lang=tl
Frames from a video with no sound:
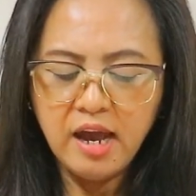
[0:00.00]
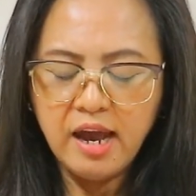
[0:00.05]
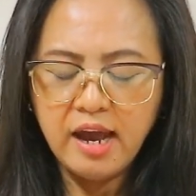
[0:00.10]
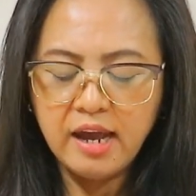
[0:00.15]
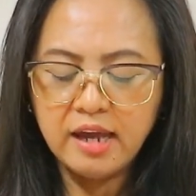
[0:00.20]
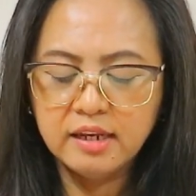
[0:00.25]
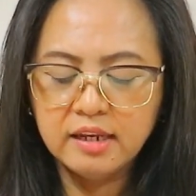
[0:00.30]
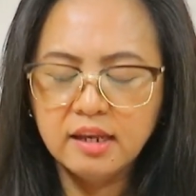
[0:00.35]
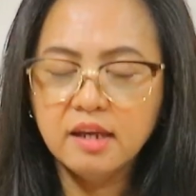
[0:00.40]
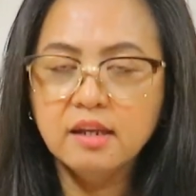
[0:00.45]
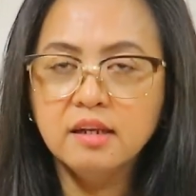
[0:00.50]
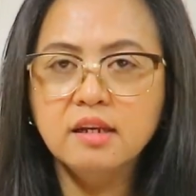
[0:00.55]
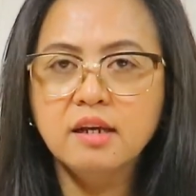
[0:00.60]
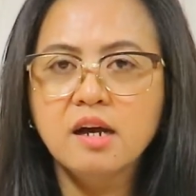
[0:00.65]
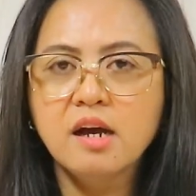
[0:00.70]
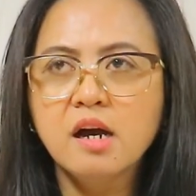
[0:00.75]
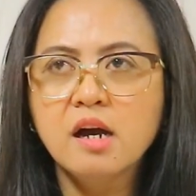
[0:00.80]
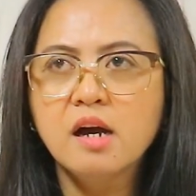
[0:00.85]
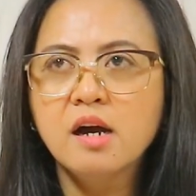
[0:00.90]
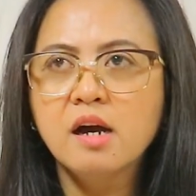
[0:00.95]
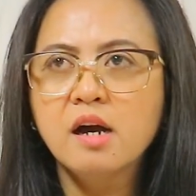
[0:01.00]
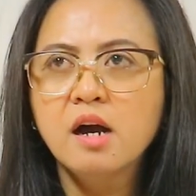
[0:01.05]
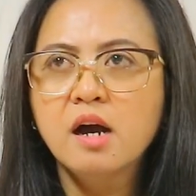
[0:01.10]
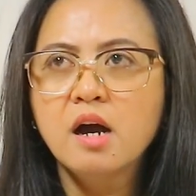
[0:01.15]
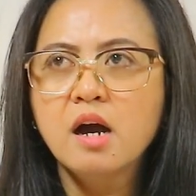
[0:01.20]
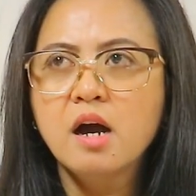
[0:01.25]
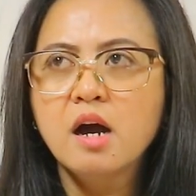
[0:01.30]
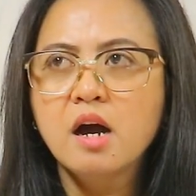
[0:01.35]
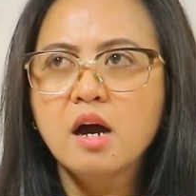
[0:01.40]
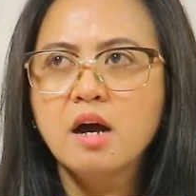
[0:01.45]
And then, uh,
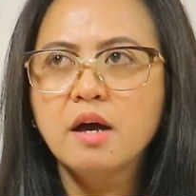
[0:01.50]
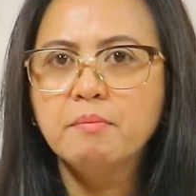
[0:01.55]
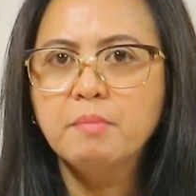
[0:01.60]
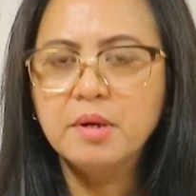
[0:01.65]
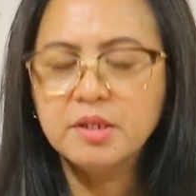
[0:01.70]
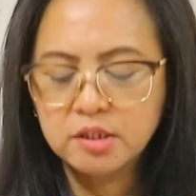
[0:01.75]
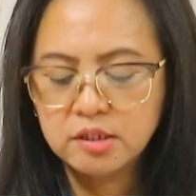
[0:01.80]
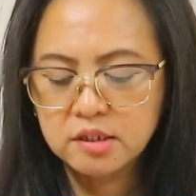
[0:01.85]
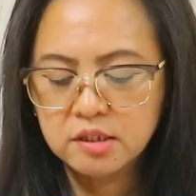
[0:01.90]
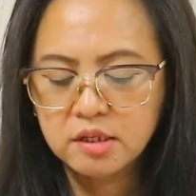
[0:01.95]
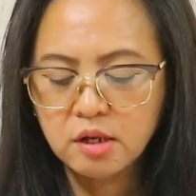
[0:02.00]
mas